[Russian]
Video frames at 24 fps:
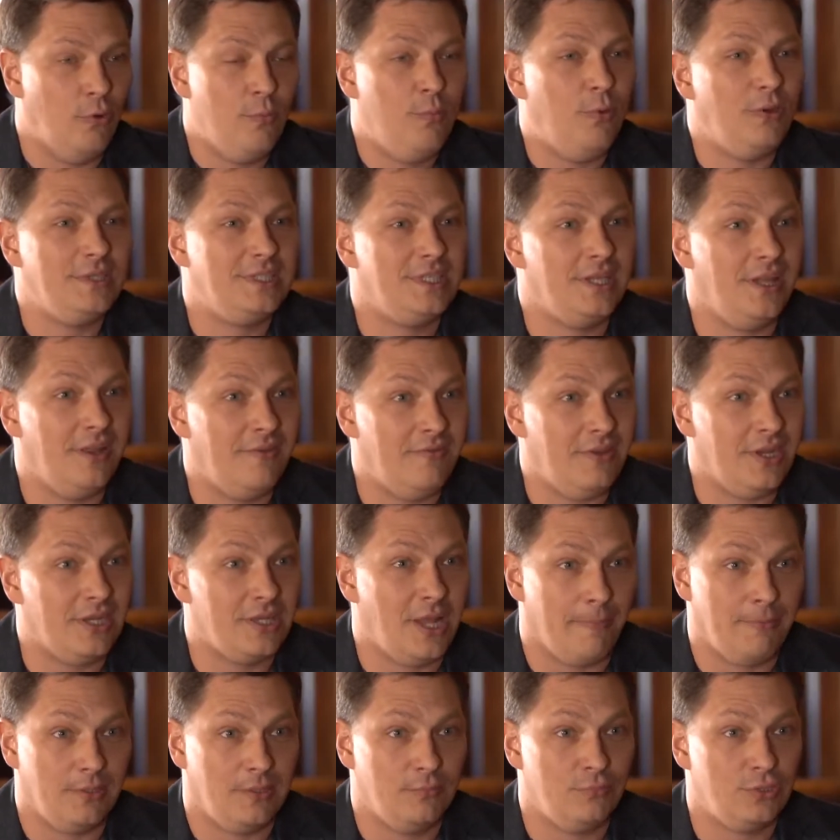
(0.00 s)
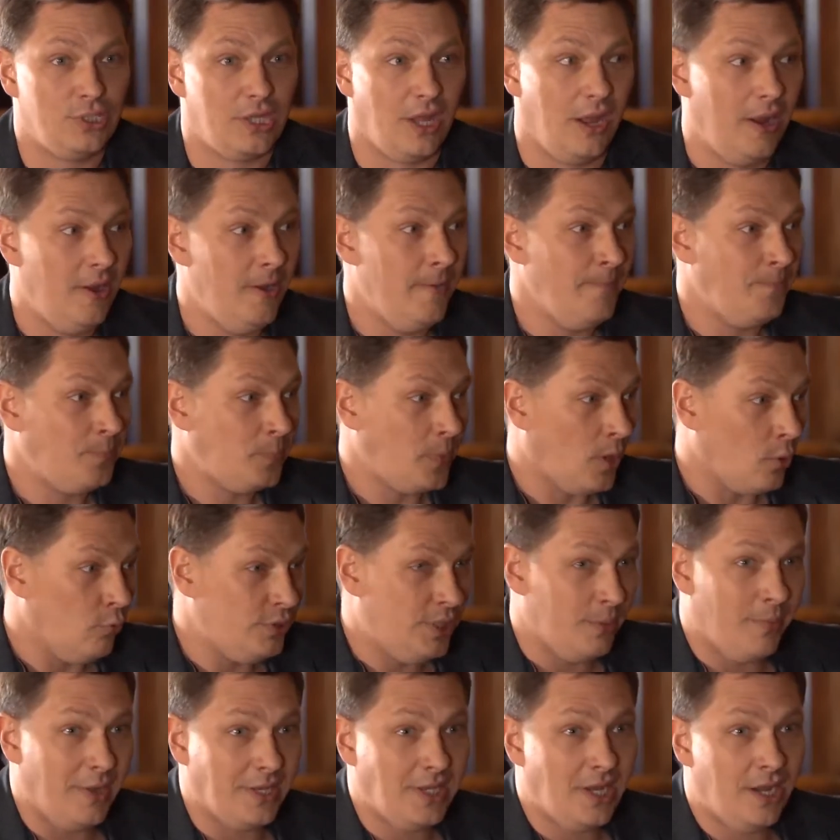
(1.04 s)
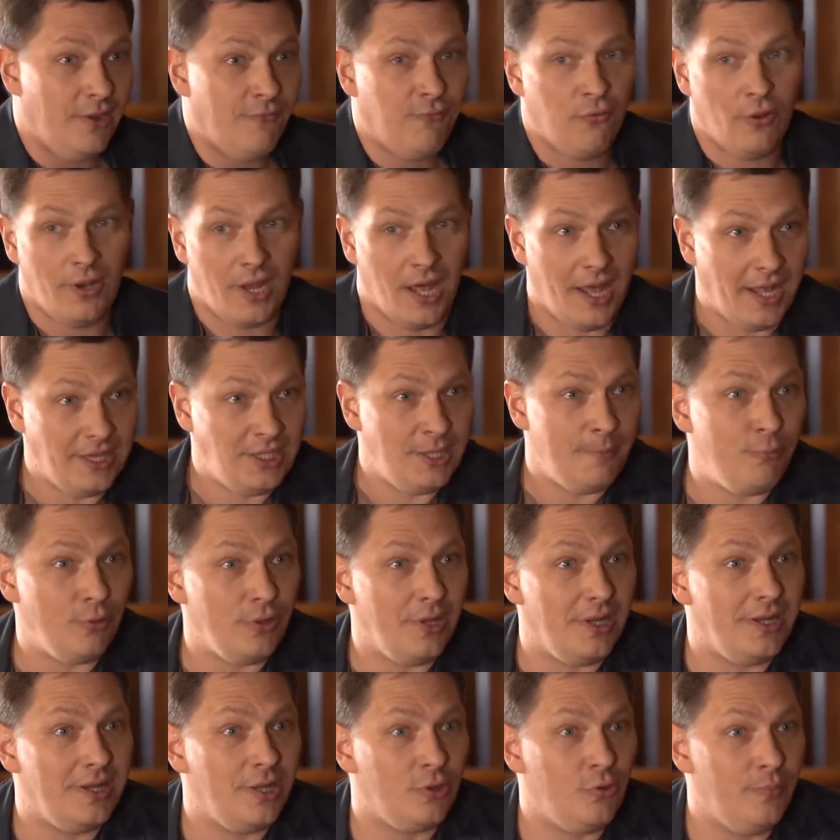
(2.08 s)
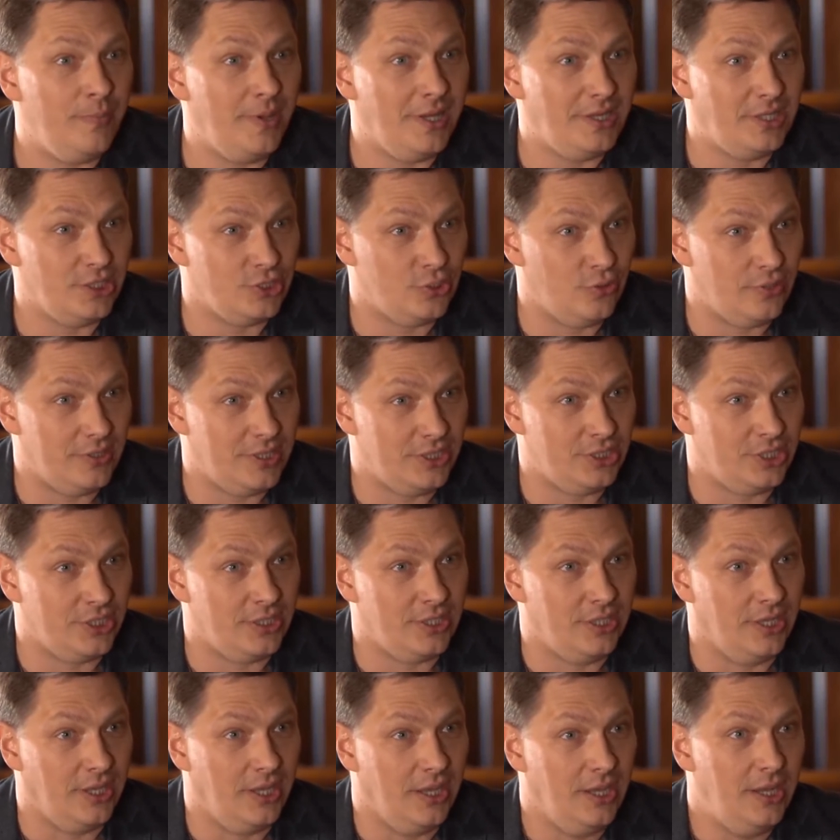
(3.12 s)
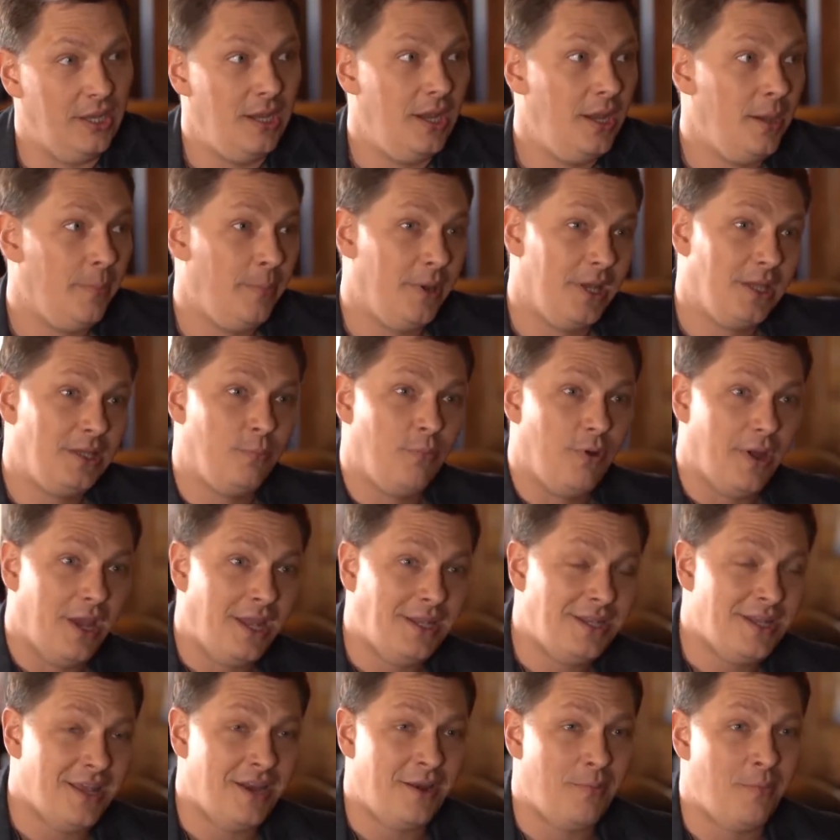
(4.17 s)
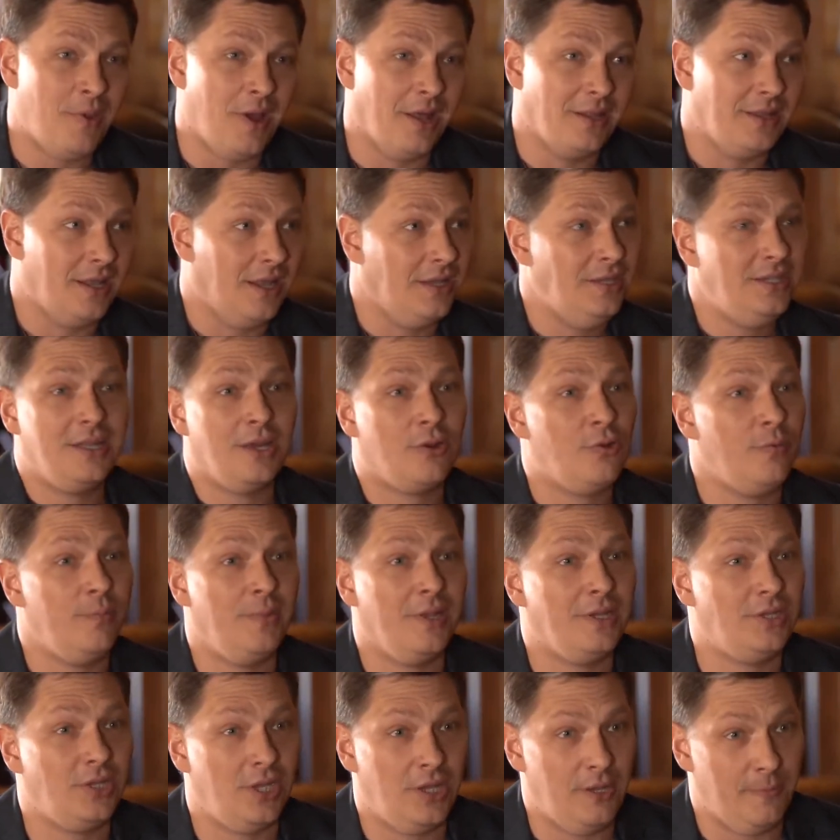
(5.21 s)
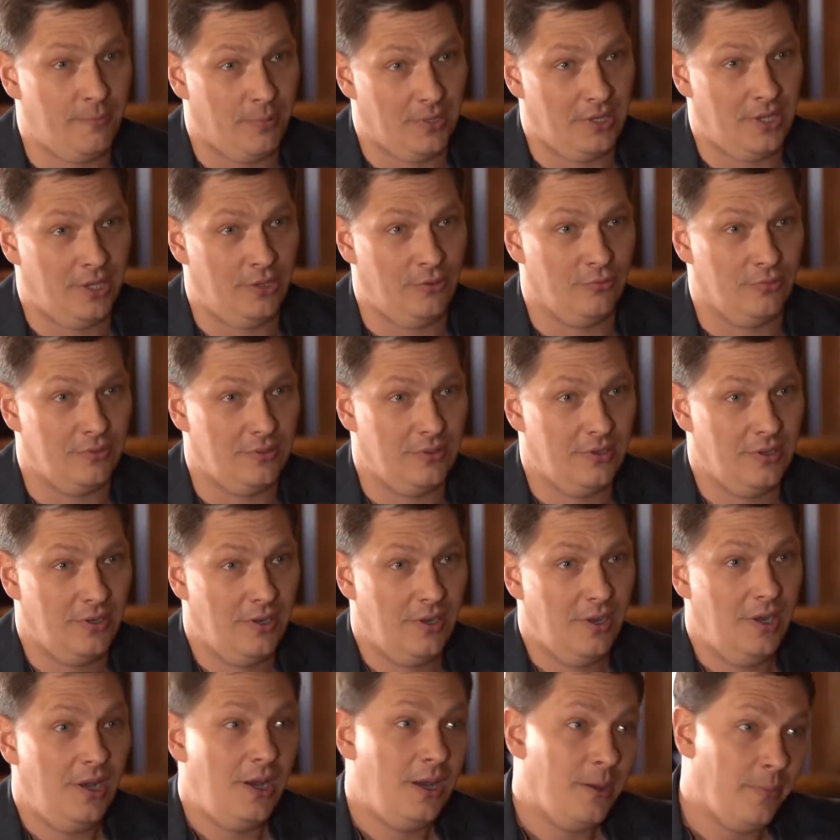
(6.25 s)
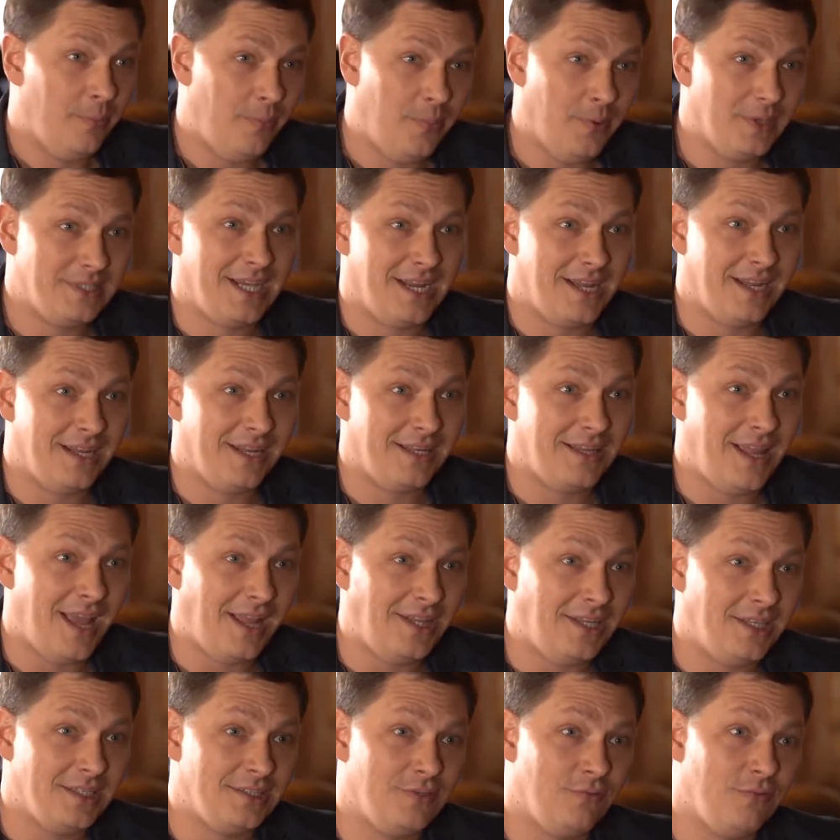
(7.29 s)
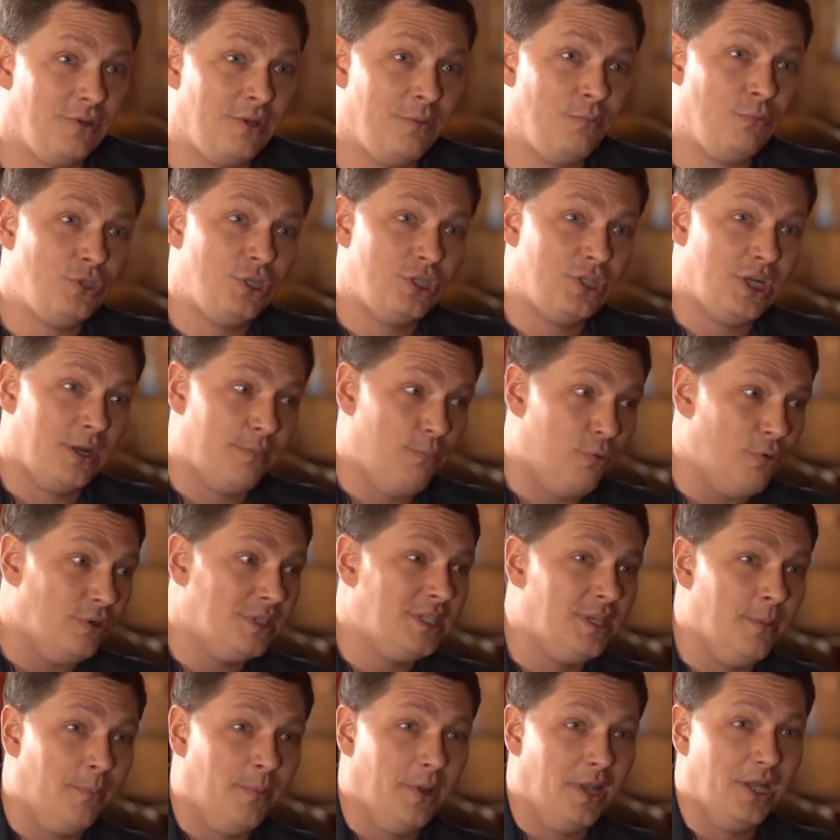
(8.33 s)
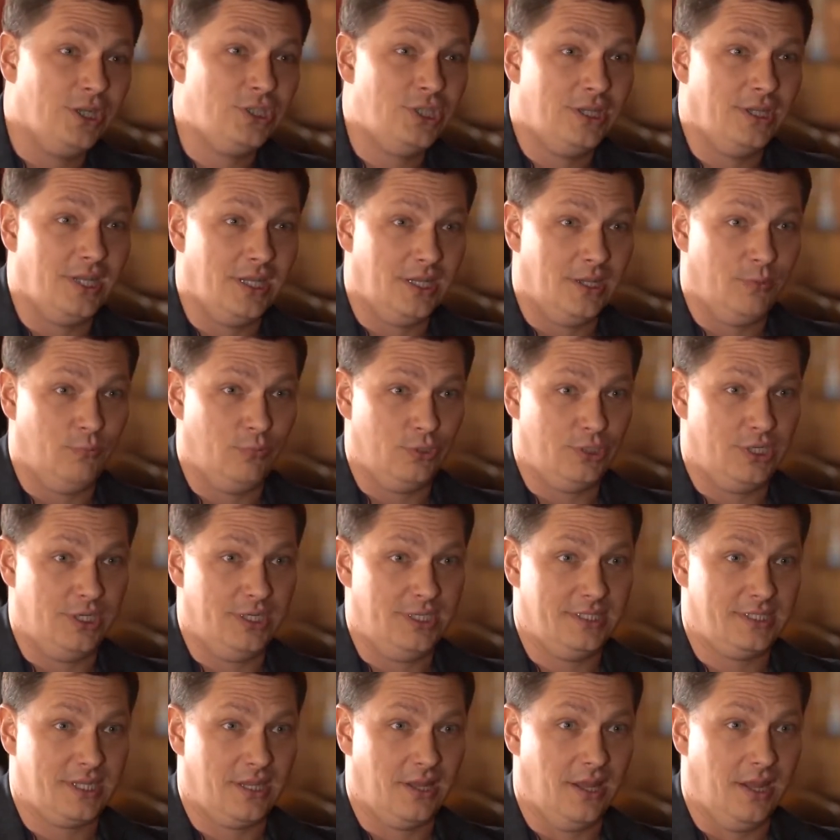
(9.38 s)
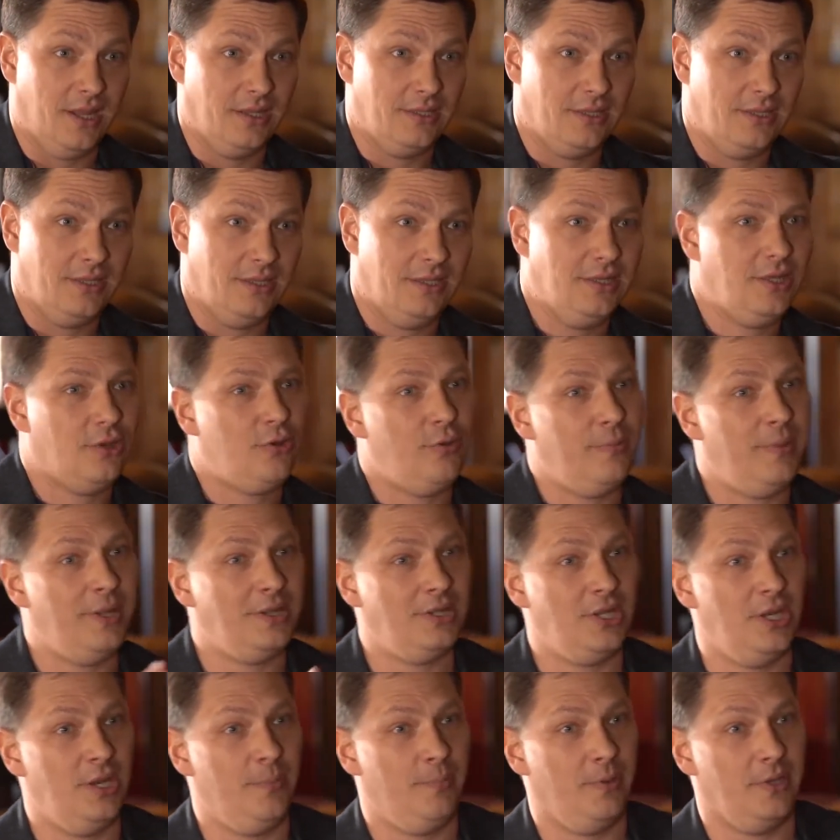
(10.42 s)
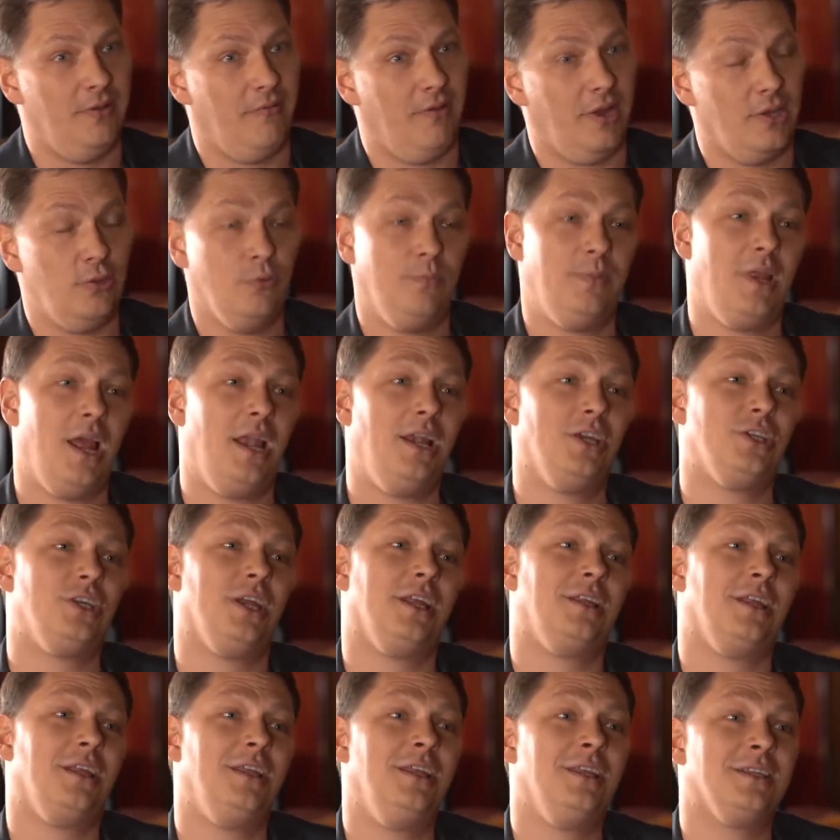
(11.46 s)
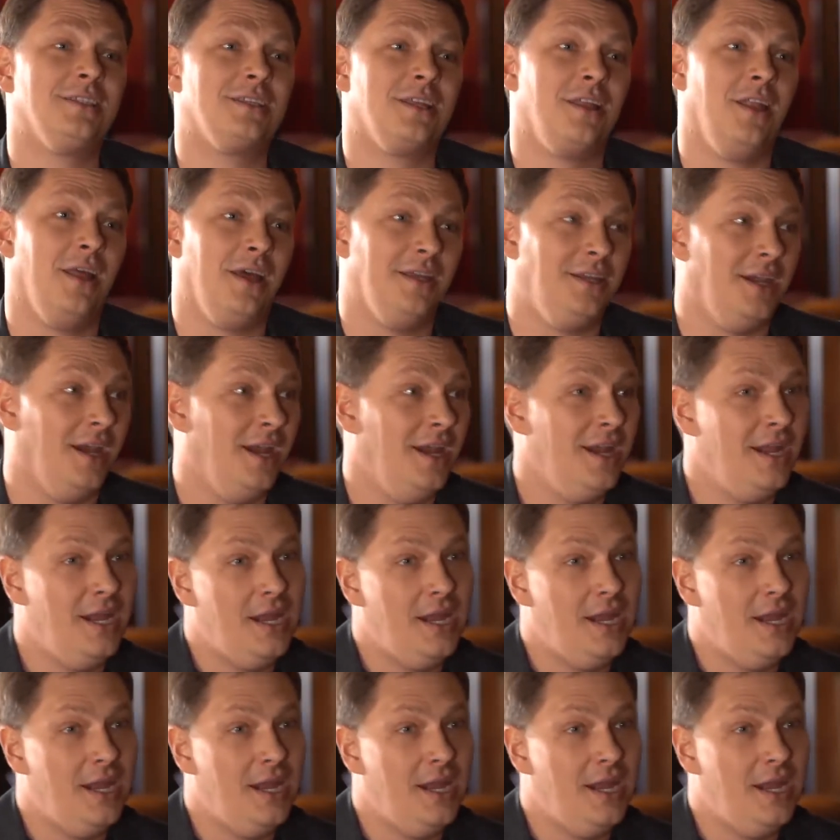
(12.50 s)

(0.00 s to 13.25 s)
любой силовик, да, потому что у тебя телефона, а ты подал документы, что это чехлы. Поэтому эти ребята, они документы не подают. По законодательству ты можешь их просто положить на таможенный склад и документы не подавать. У меня лежат они на складе.